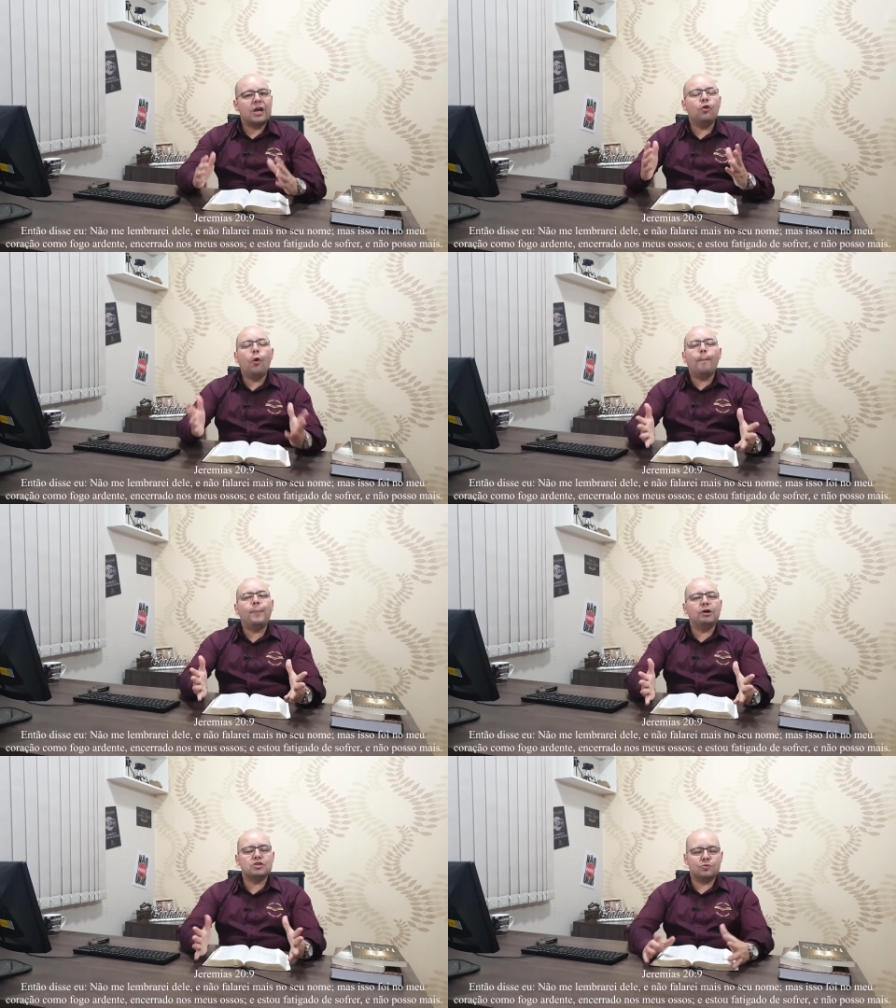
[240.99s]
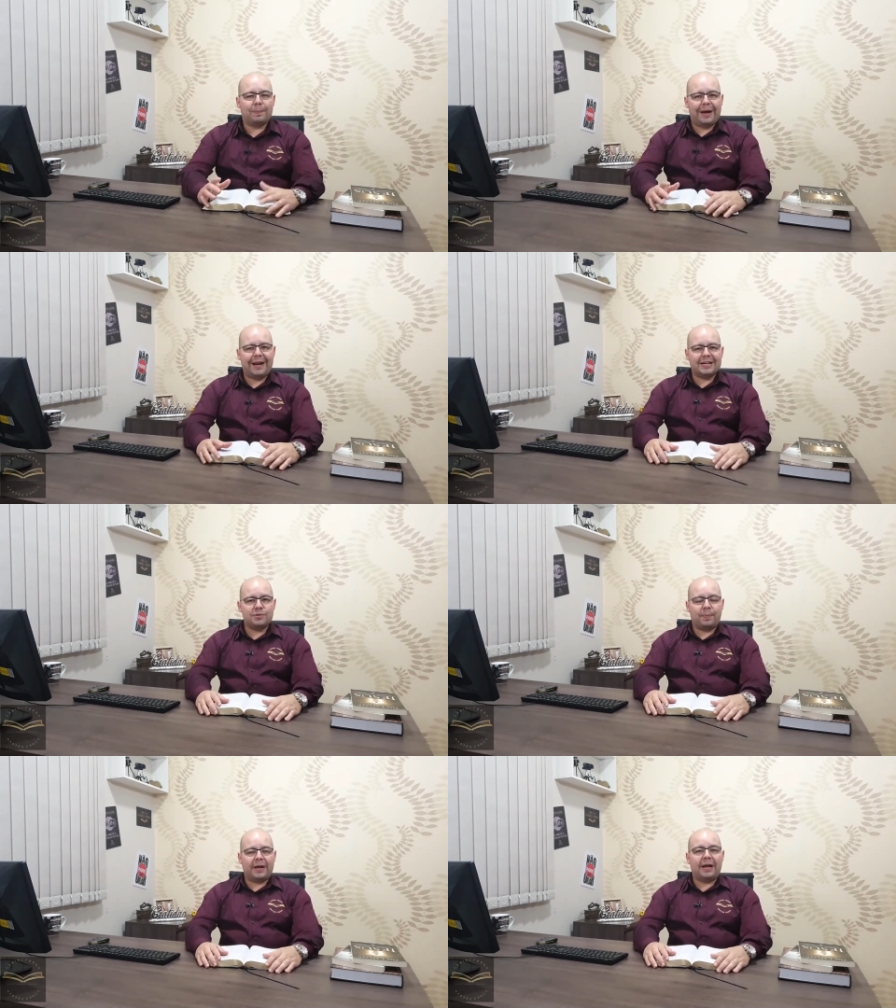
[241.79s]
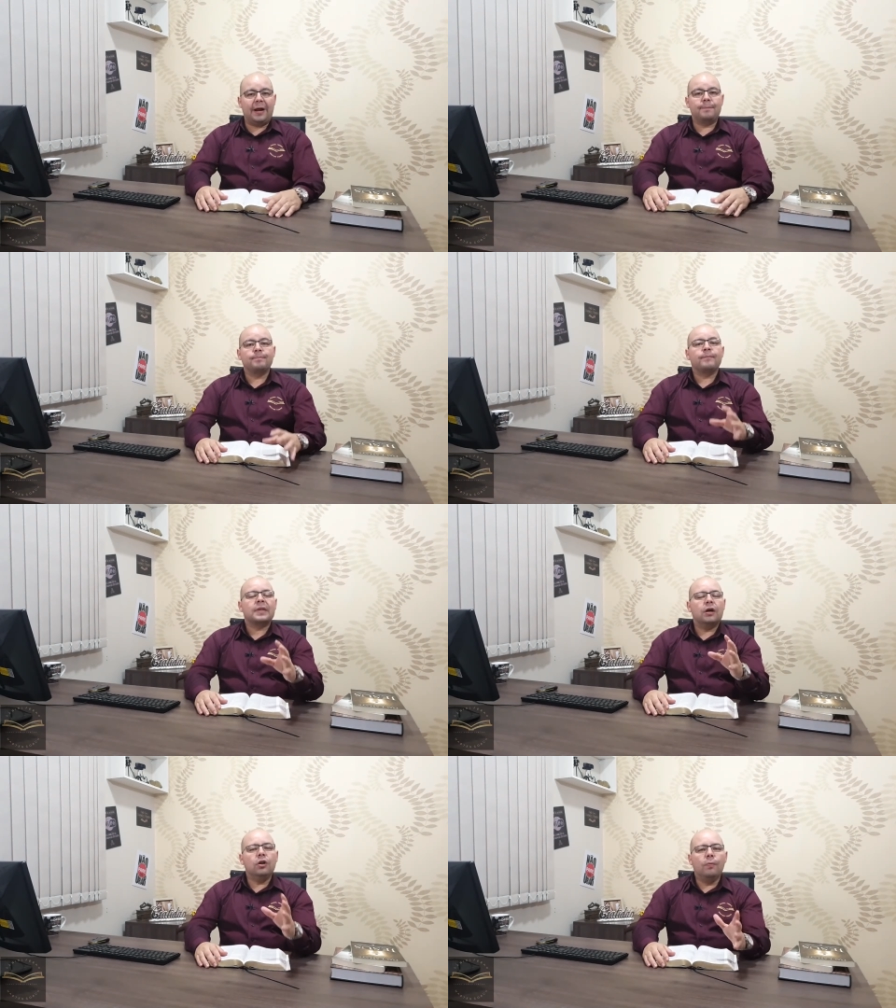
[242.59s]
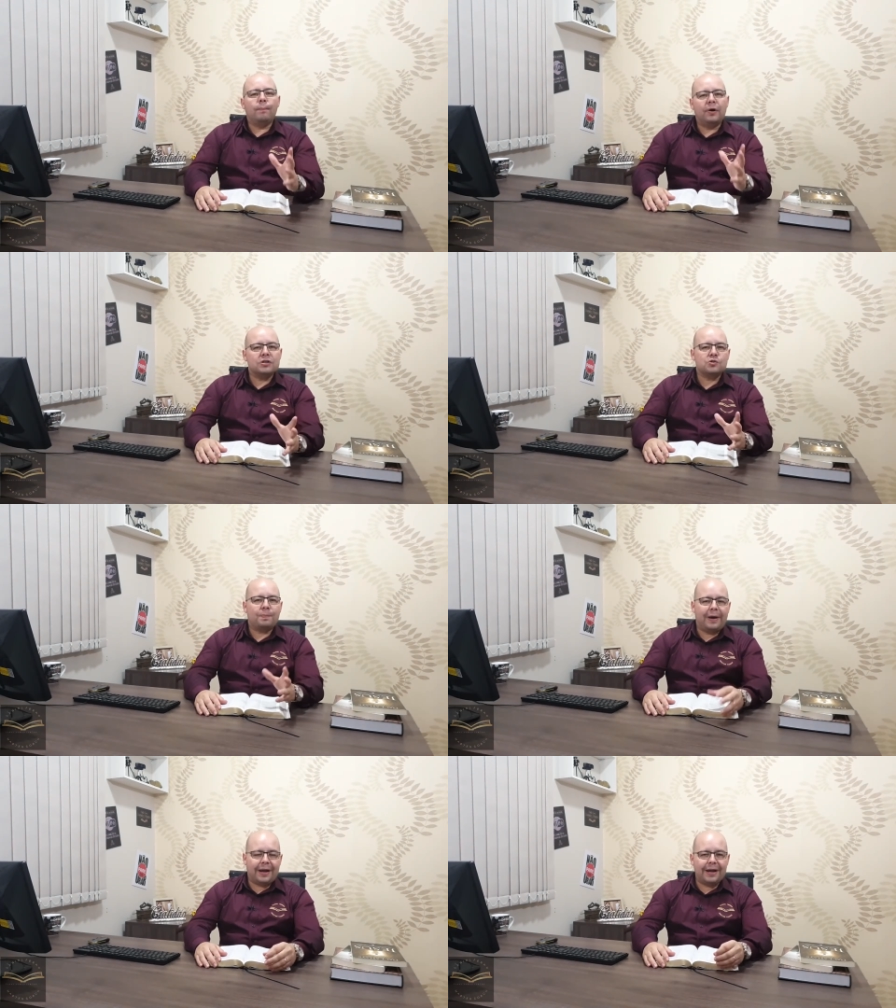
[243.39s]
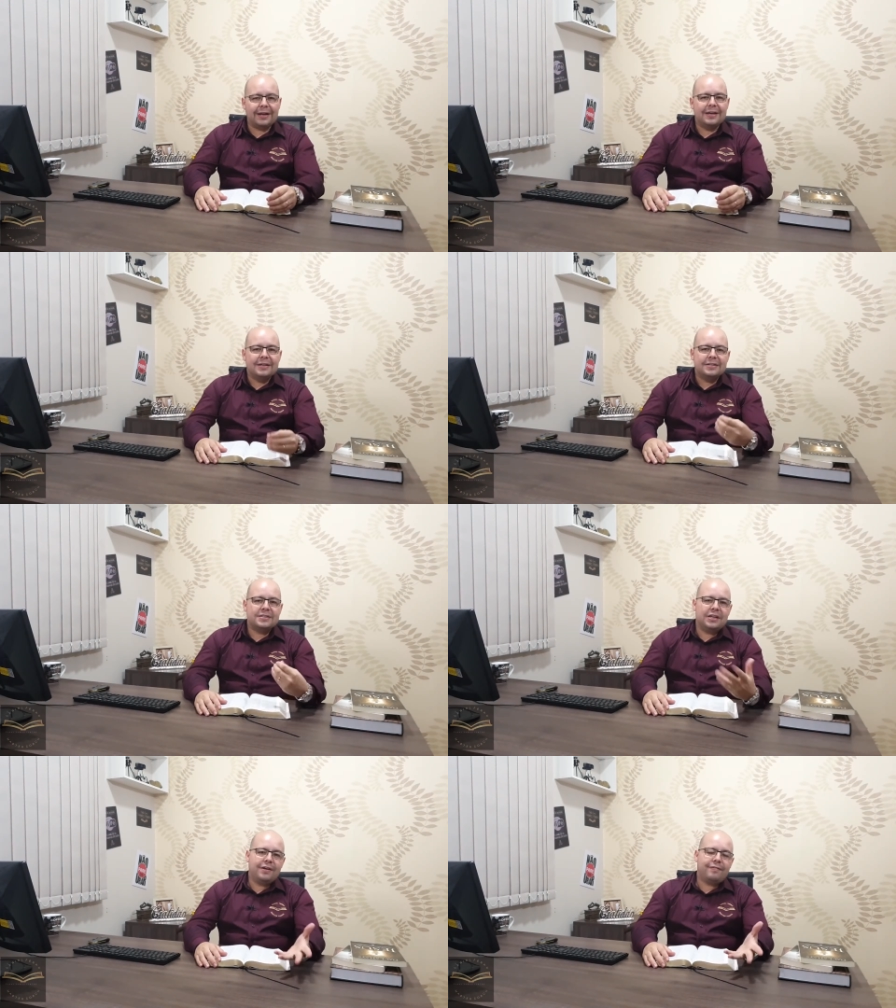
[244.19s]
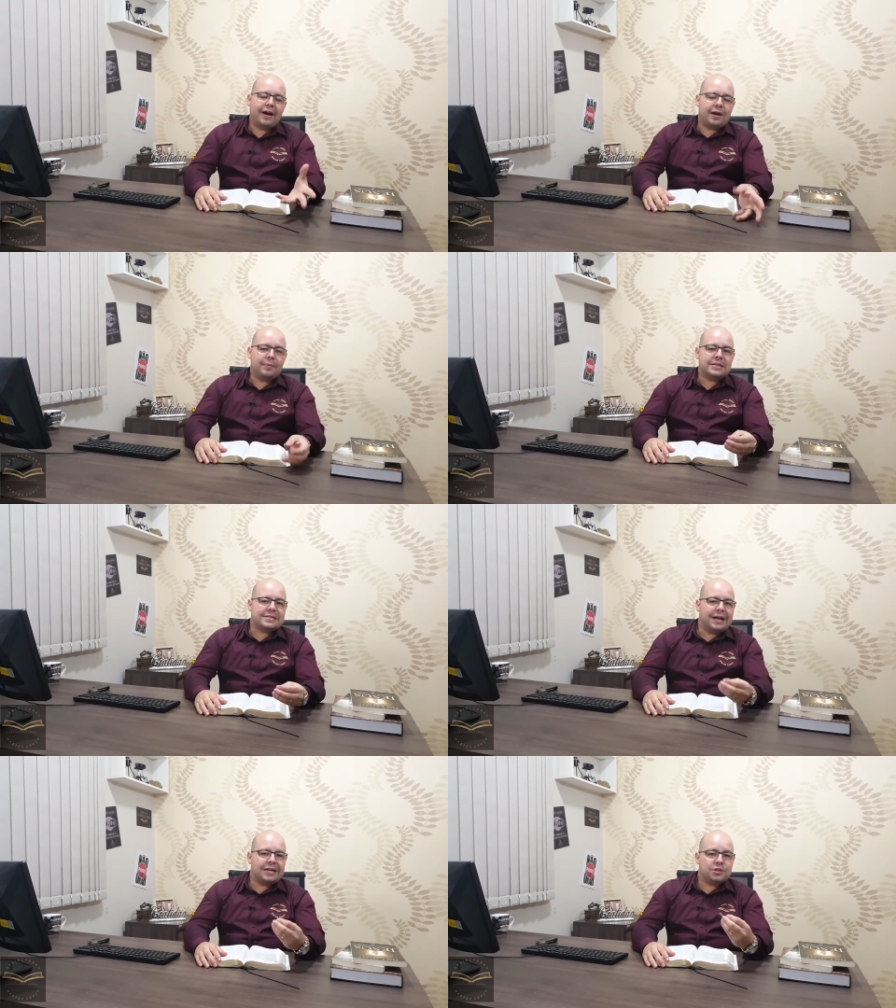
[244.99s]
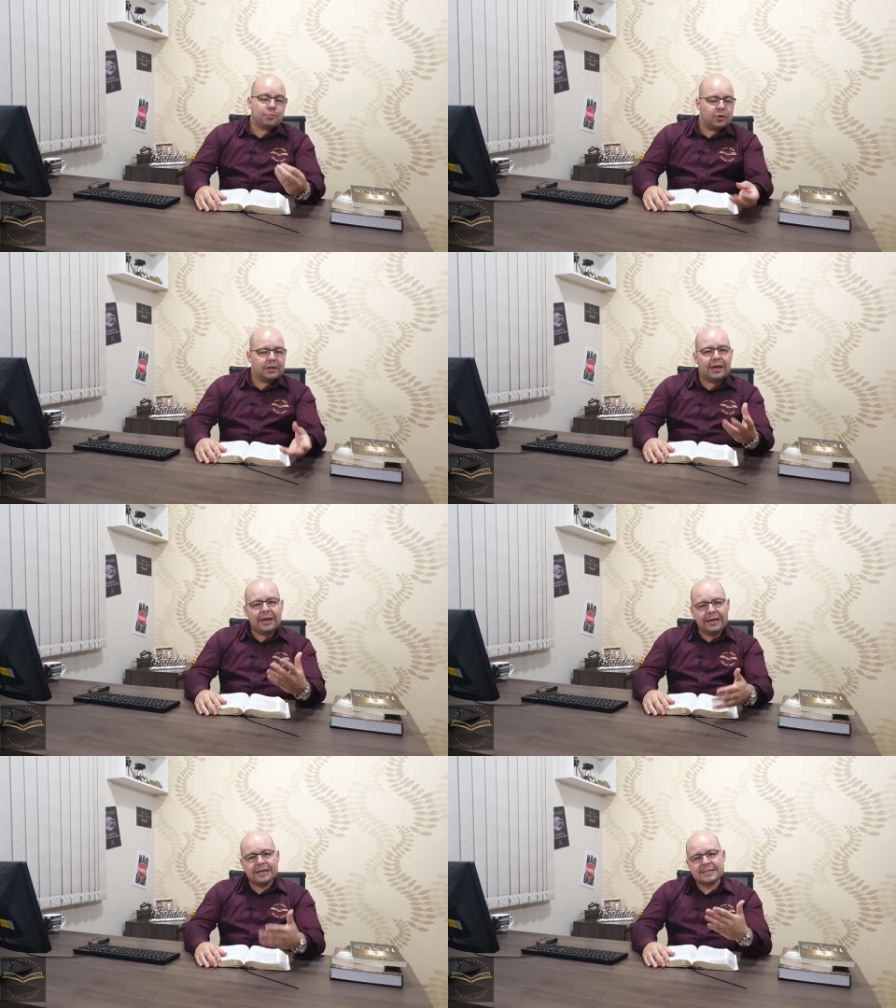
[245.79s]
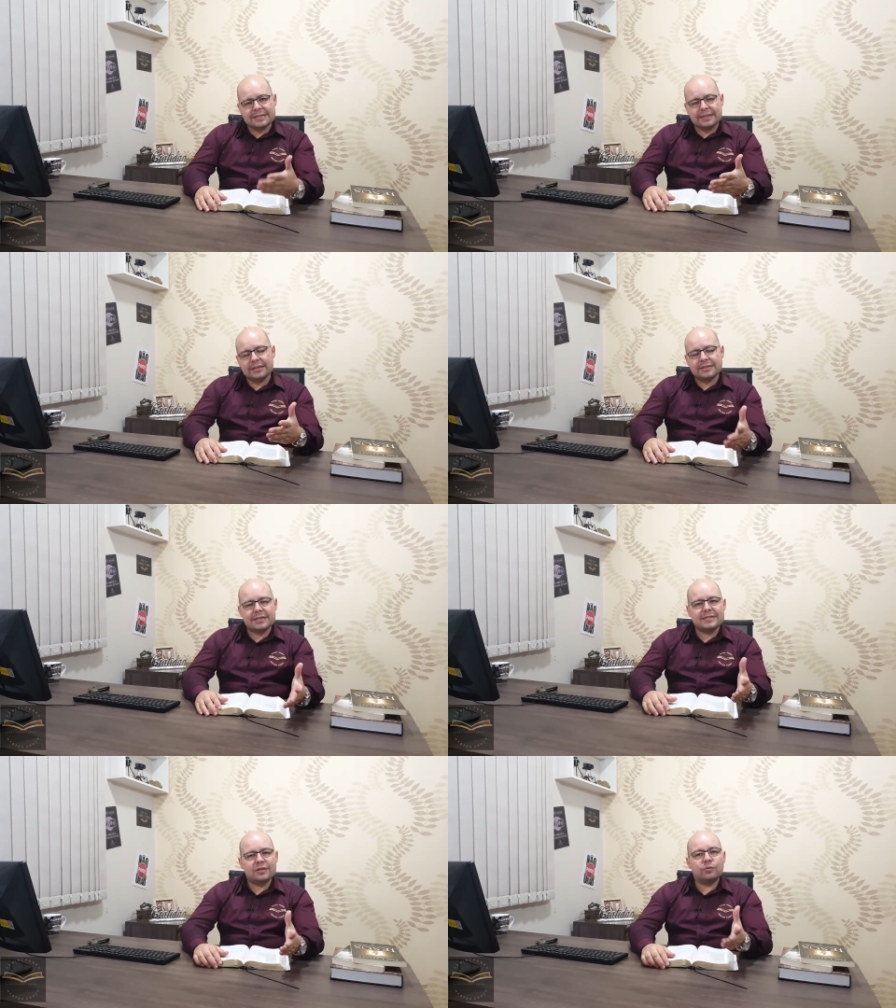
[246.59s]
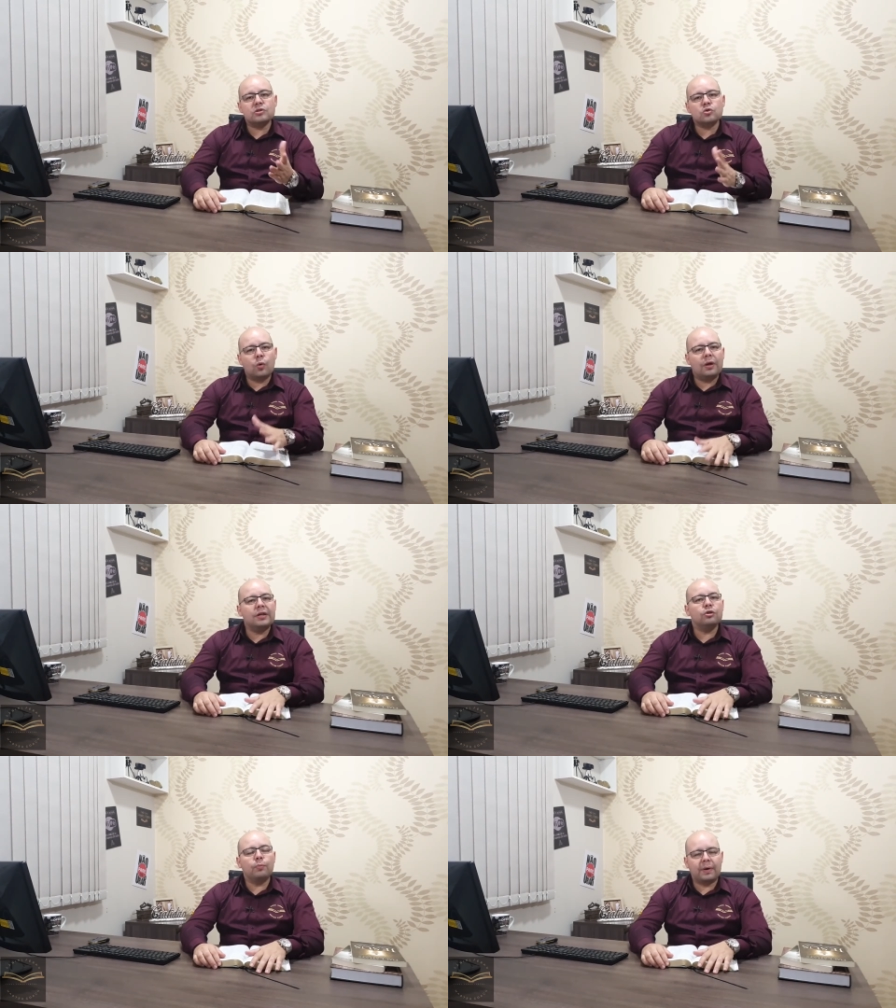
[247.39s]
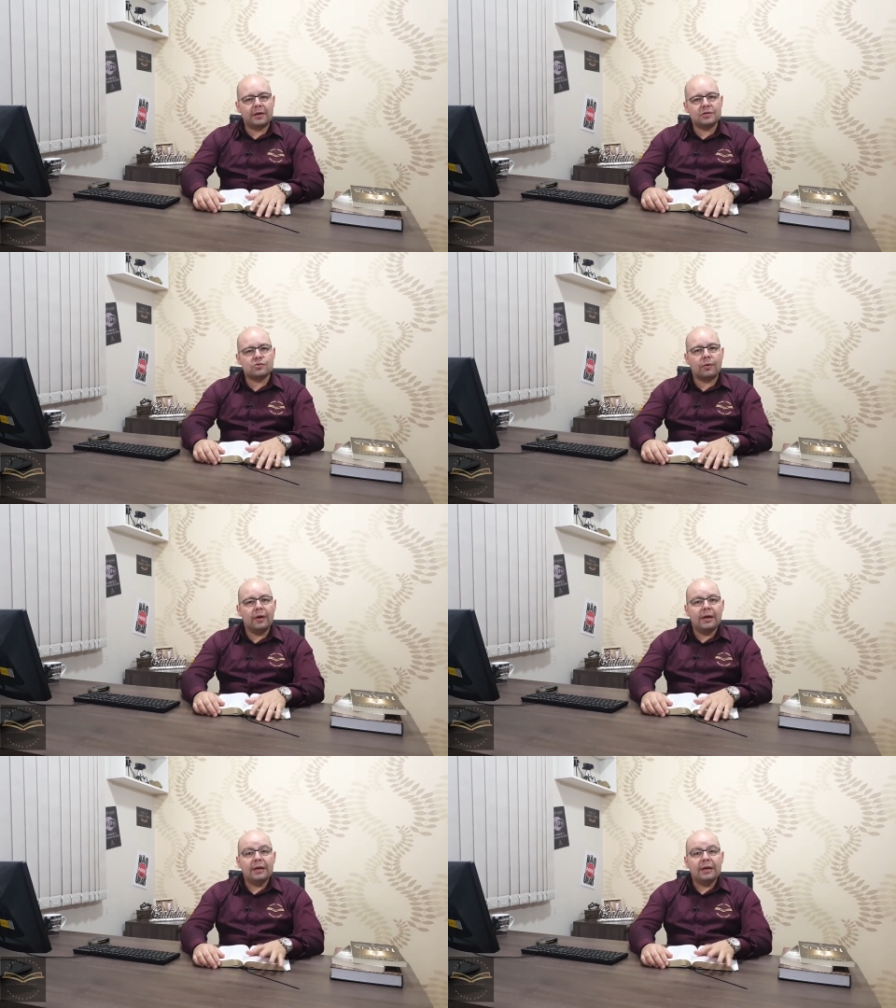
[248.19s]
Eu não posso parar de pregar. Eu não posso parar de levar a mensagem, porque ele assim tinha sido escolhido para isso.